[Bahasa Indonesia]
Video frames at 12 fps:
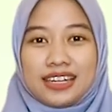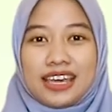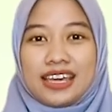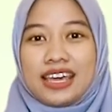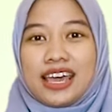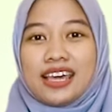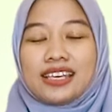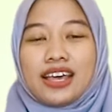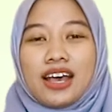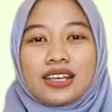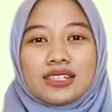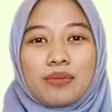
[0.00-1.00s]
Oke, okay?
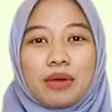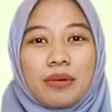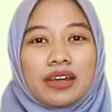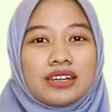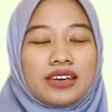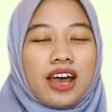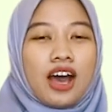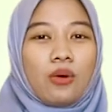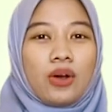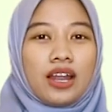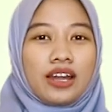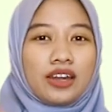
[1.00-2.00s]
so memang dia
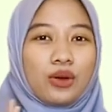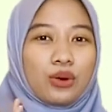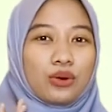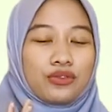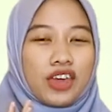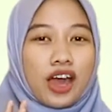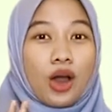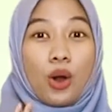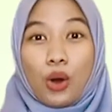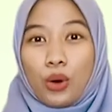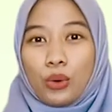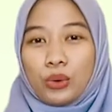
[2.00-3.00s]
awalannya hurufnya
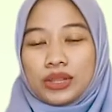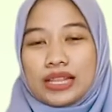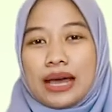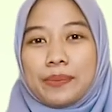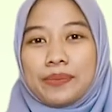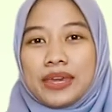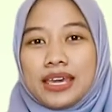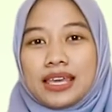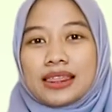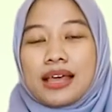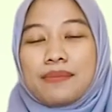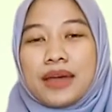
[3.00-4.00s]
O, tapi
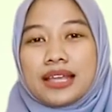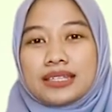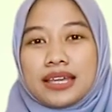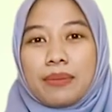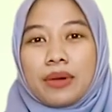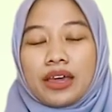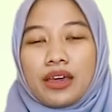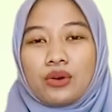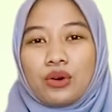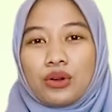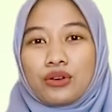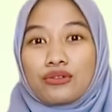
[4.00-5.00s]
kita bacanya pakai
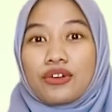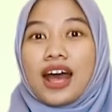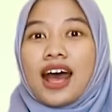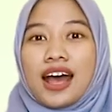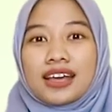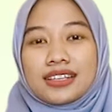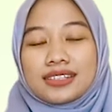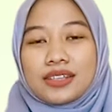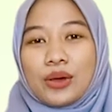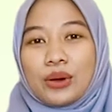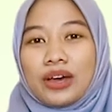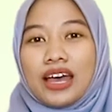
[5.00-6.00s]
huruf A,
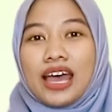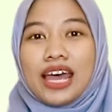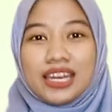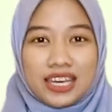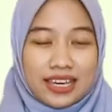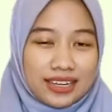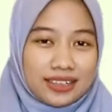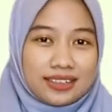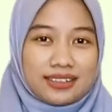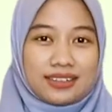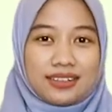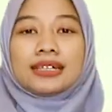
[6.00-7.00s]
so onion.
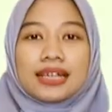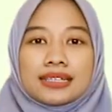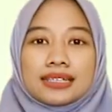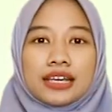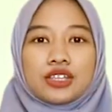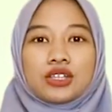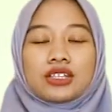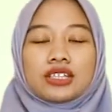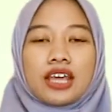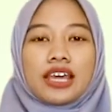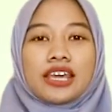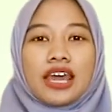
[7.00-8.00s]
Nah
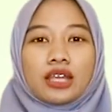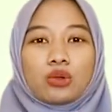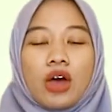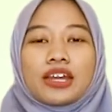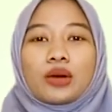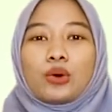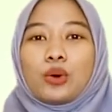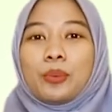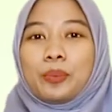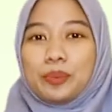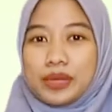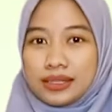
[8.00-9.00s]
selanjutnya yaitu ada
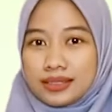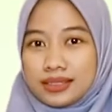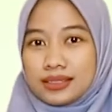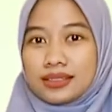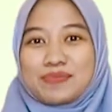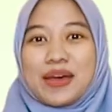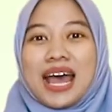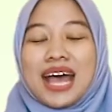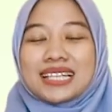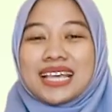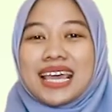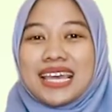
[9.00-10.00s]
kubis
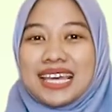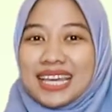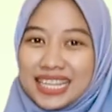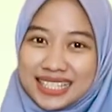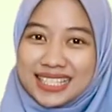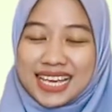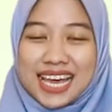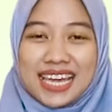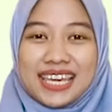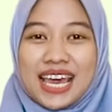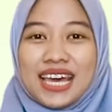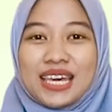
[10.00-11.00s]
bahasa
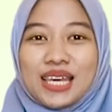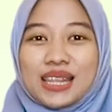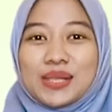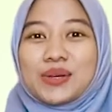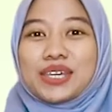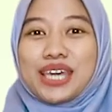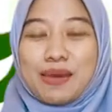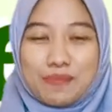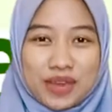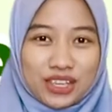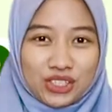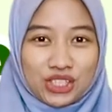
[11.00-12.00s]
Inggrisnya yaitu
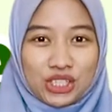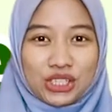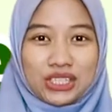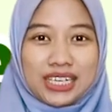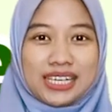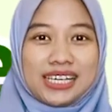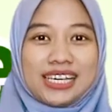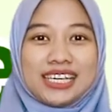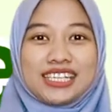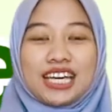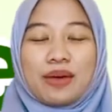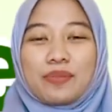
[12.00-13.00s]
cabbage.
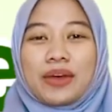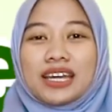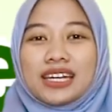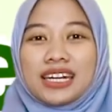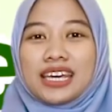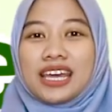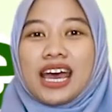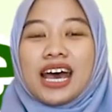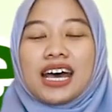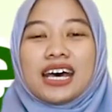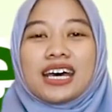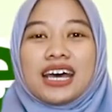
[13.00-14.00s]
Nah siapa nih
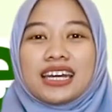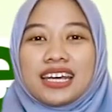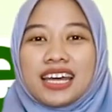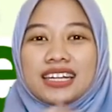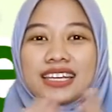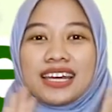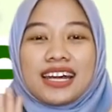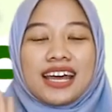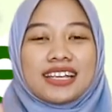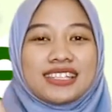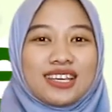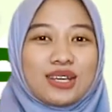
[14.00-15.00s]
ah, adik-adik Gen
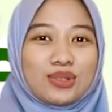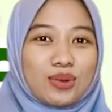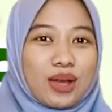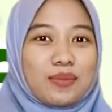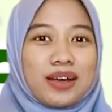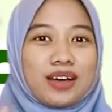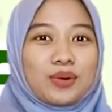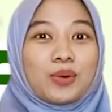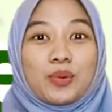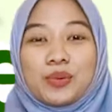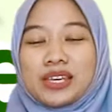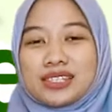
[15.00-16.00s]
Aci yang suka makan
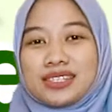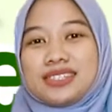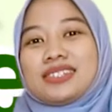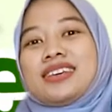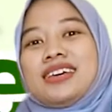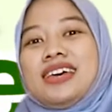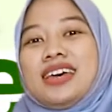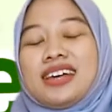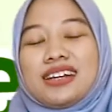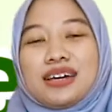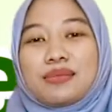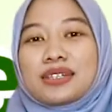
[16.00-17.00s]
kubis?
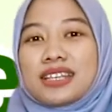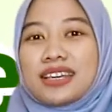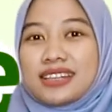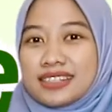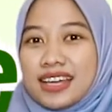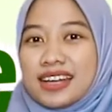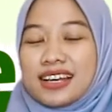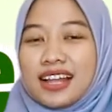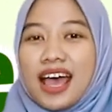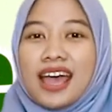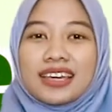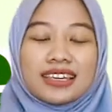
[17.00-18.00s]
Nah bahasa Inggrisnya
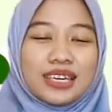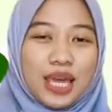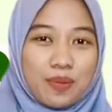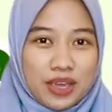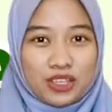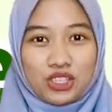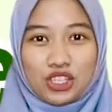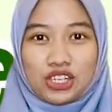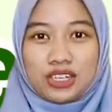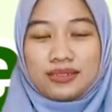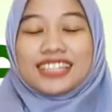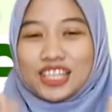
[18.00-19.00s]
adalah
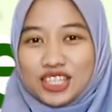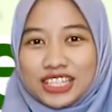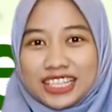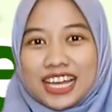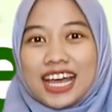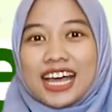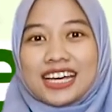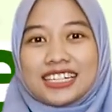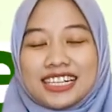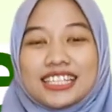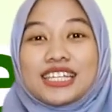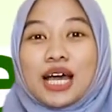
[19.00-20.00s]
cabbage. Selanjutnya
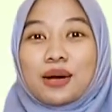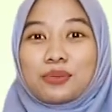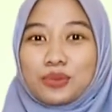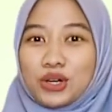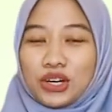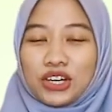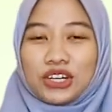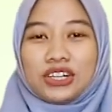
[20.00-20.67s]
ada jamur.